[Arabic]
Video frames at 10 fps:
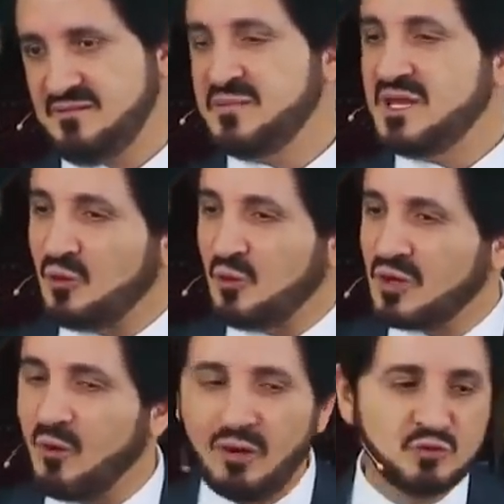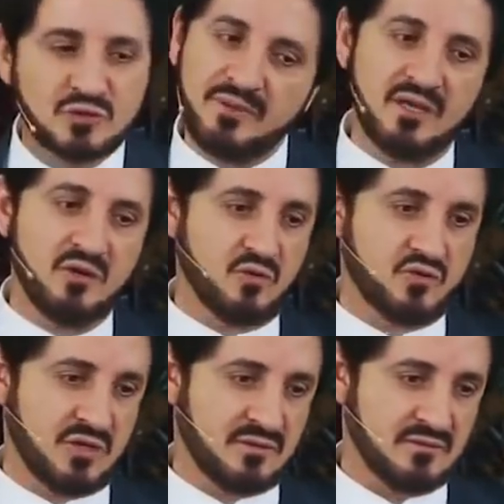من القراء والمتابعين
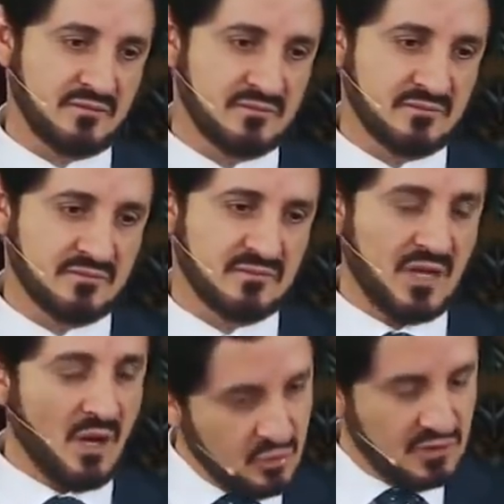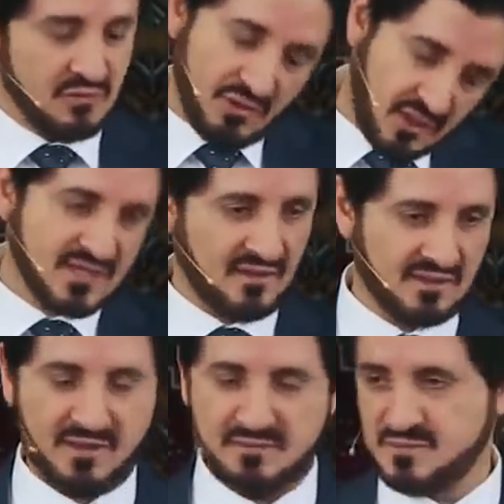لكوشنر يهود ونصارى
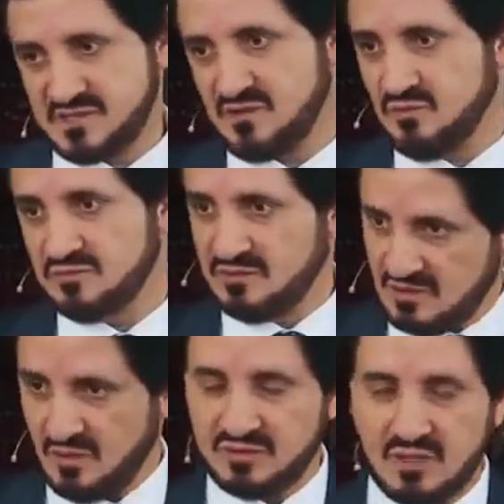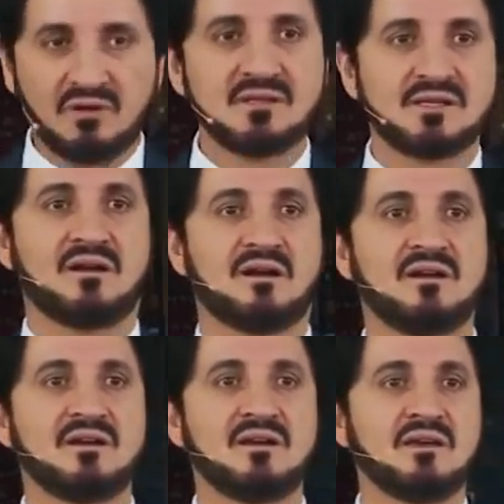طبعا مش بس يهود يهودا ونصارى
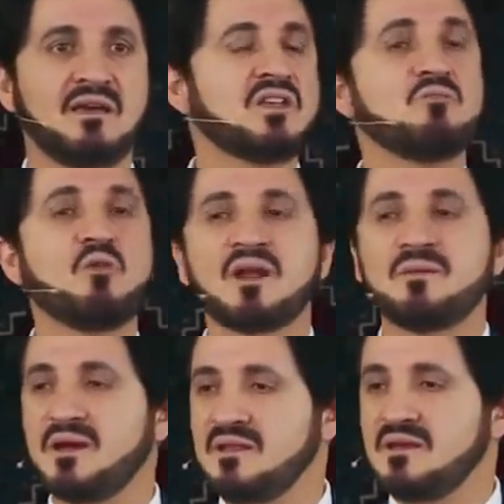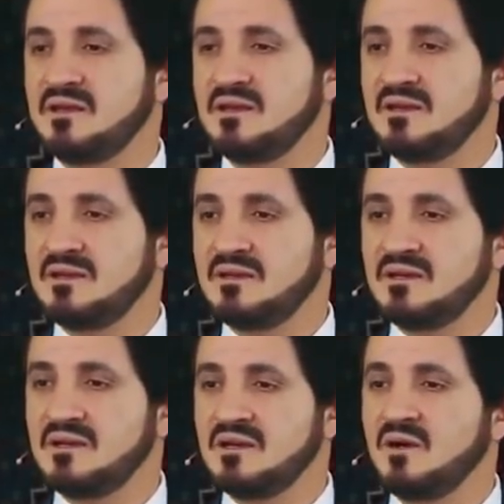ايش المقاربه هذه؟
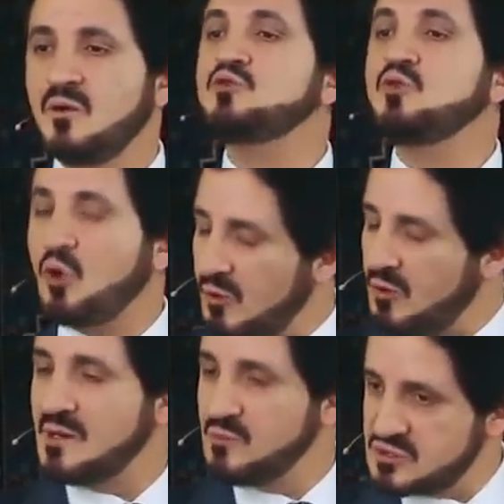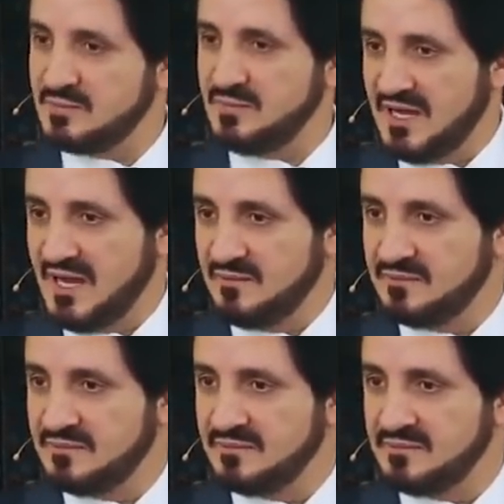وانتم حكم عليكم كمسلمين الان
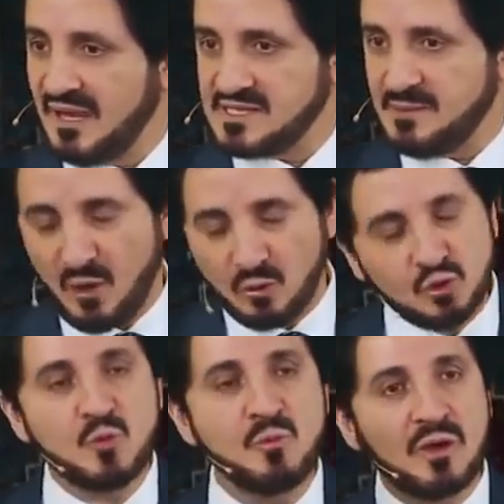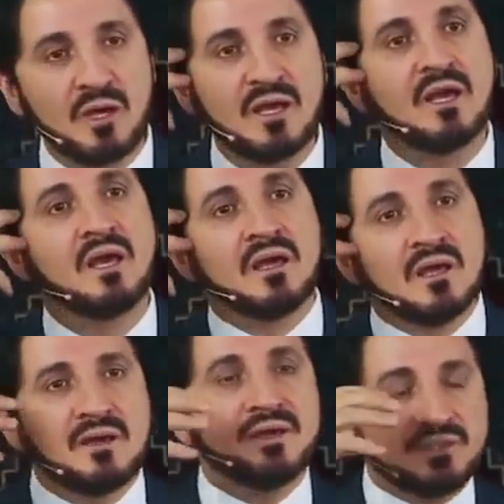حسب لاهوتكم او ايه
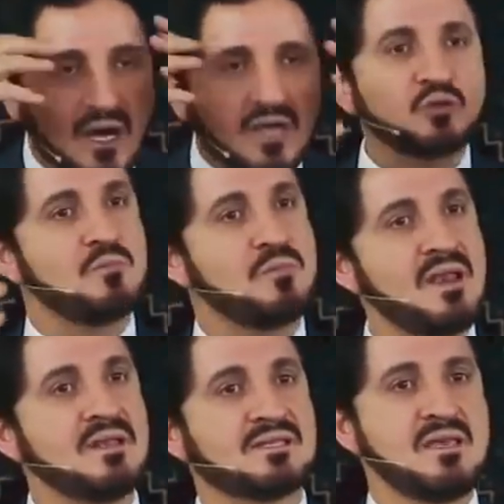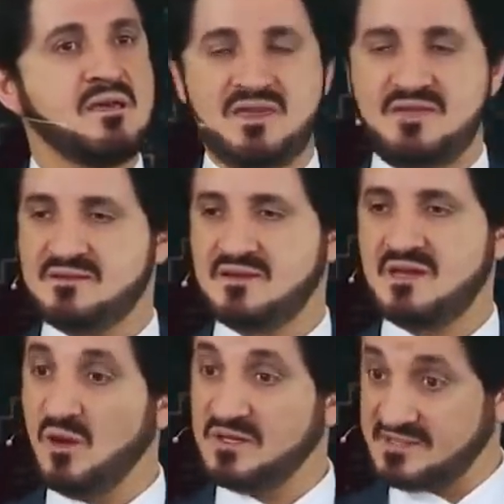اعتقادكم الإسلامي
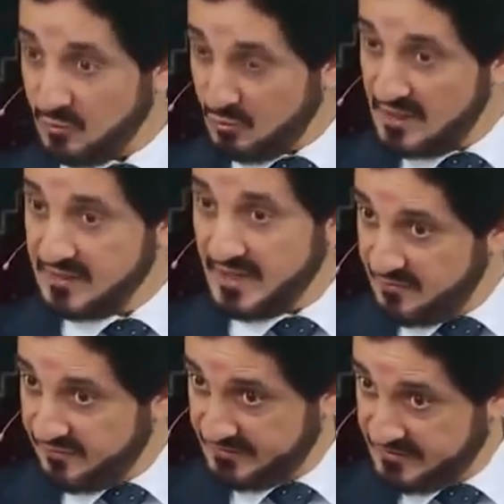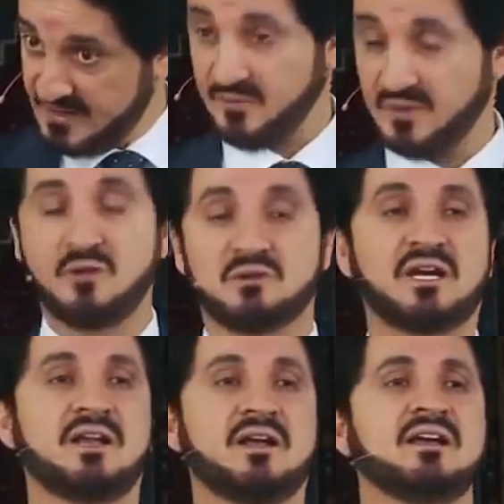المؤسس على القرآن الكريم بفضل الله تبارك
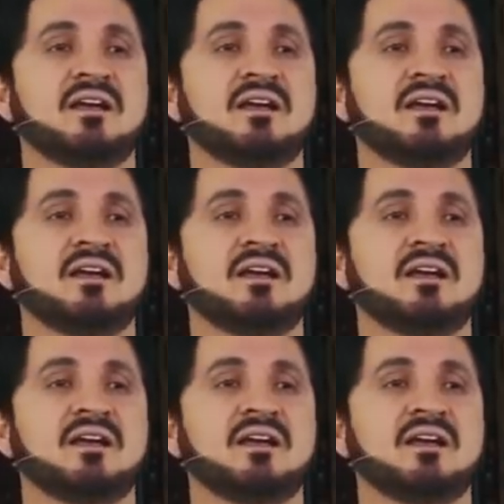وتعالى